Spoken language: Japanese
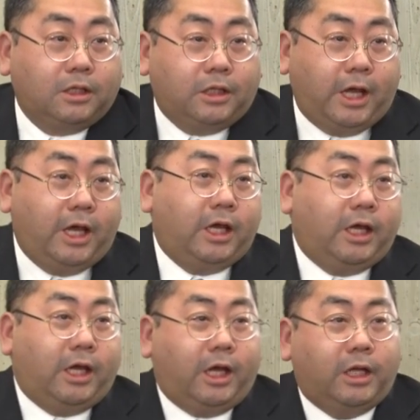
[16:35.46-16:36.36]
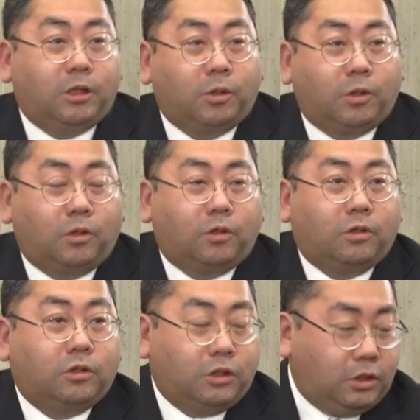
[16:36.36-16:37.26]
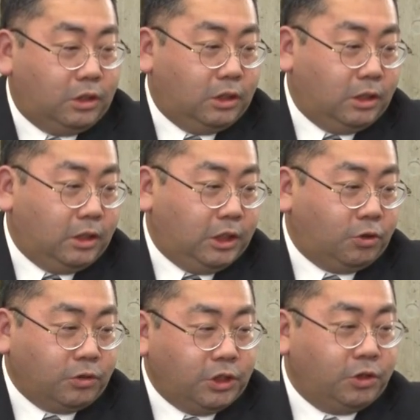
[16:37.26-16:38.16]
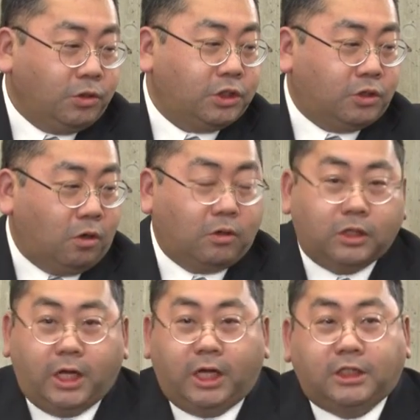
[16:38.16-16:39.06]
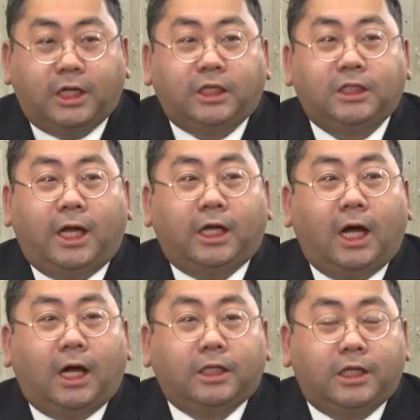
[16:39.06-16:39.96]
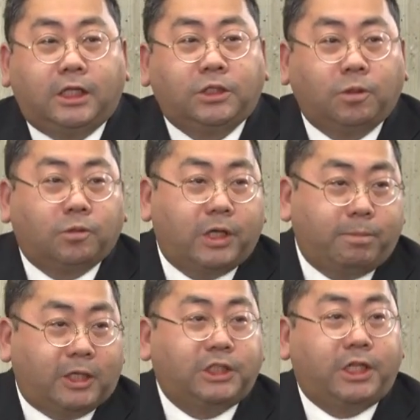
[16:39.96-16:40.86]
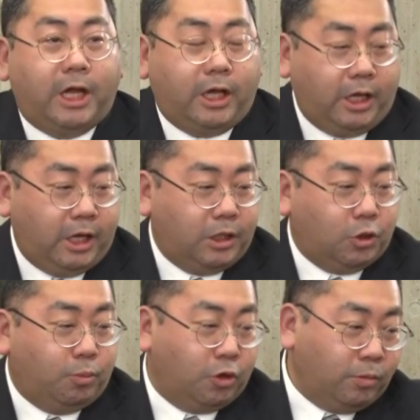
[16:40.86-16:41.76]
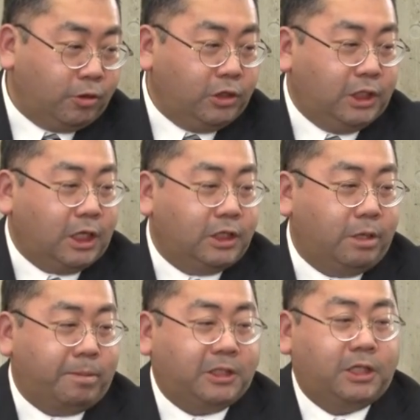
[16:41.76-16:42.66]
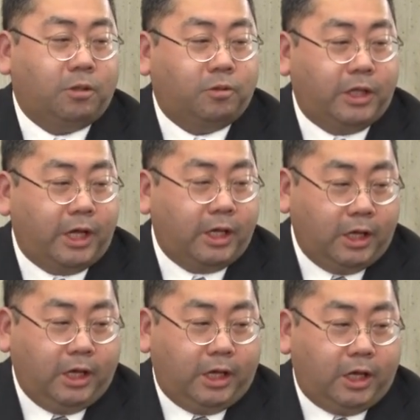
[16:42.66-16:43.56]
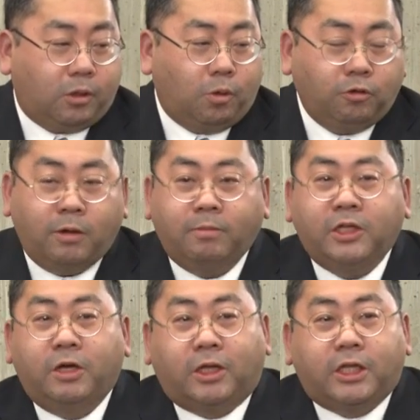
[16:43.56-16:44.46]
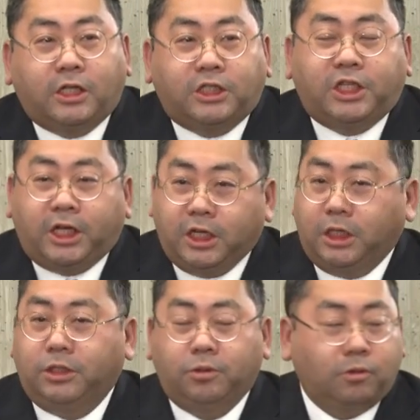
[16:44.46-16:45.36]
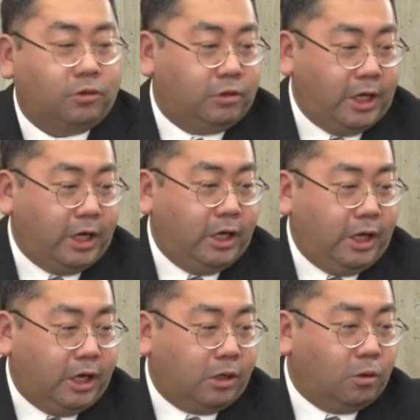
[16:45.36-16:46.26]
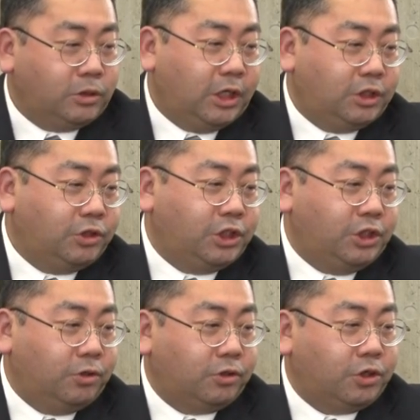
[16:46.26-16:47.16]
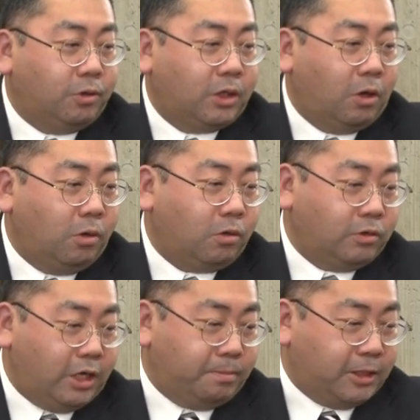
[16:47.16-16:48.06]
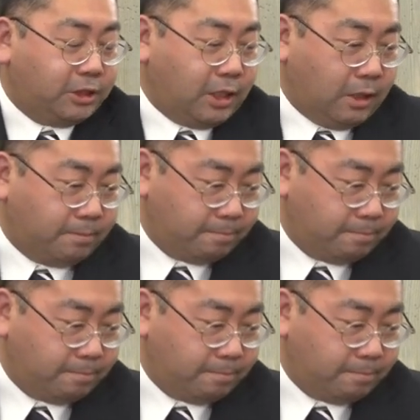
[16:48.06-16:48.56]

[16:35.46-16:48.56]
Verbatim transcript: で、えーっと、一つ一つの、えー、石材が熱を受けまして、えーと、ボロボロになってましたので、えー、このままでは展示できないということで、えー、合成樹脂による強化を行いました。